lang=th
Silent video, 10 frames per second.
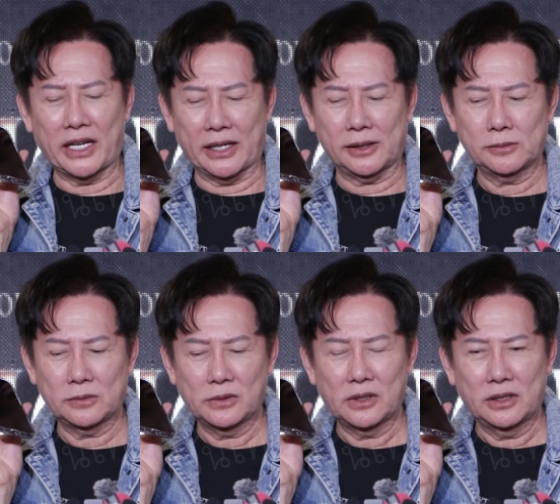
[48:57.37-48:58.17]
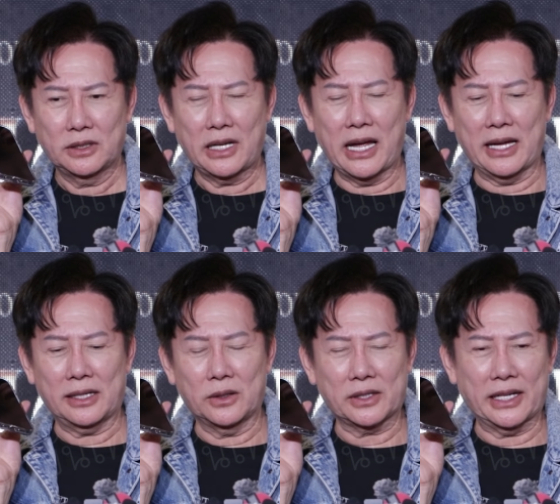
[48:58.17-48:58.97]
เคอ่ะ
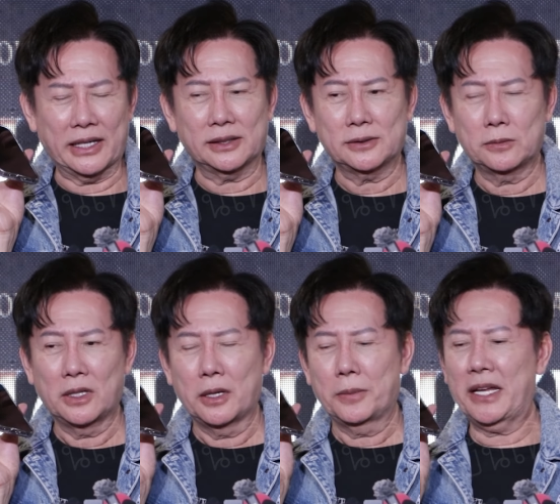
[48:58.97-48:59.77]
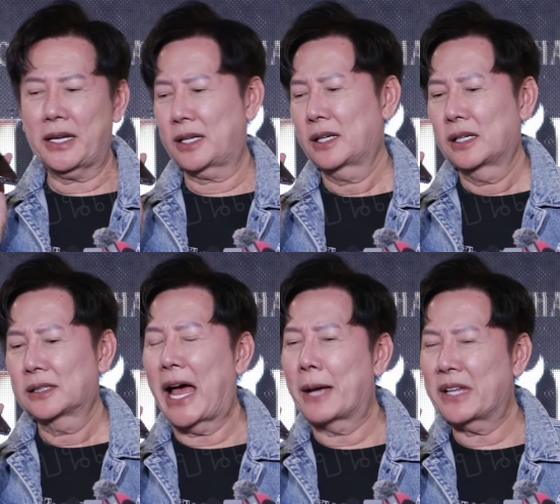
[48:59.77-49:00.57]
โอเคพี่
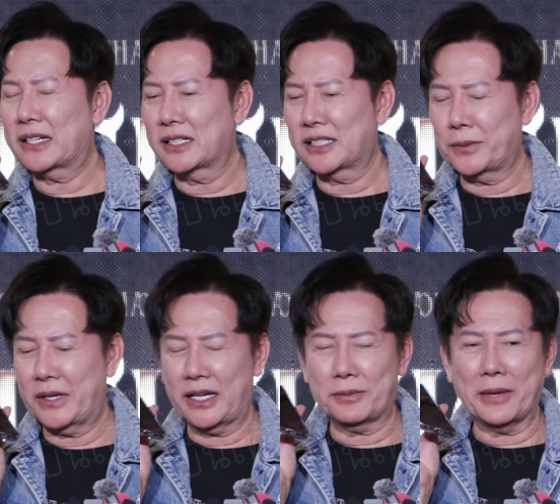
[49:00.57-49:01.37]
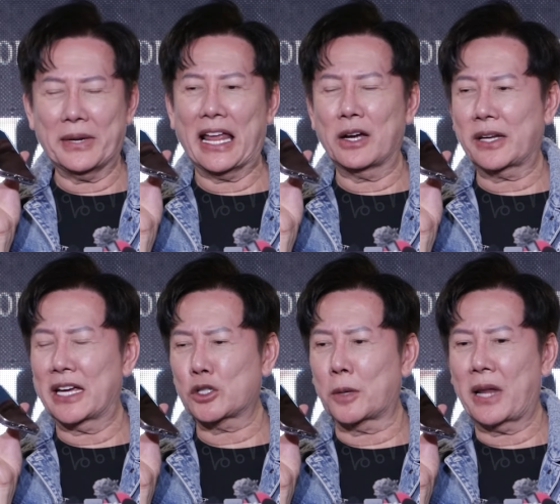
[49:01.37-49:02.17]
ถามนิดนึงสิพี่ไม่เป็นไรโอเค
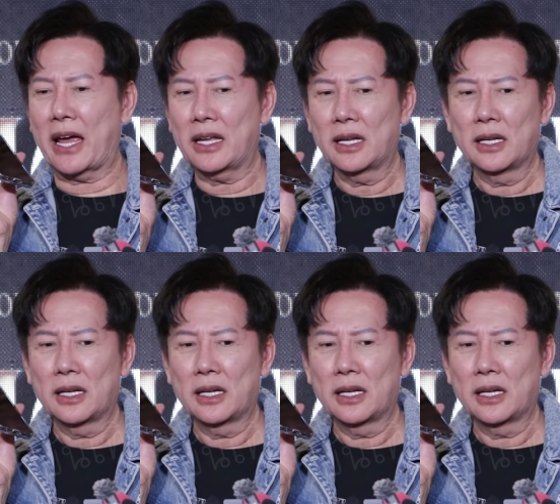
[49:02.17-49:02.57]
จบละ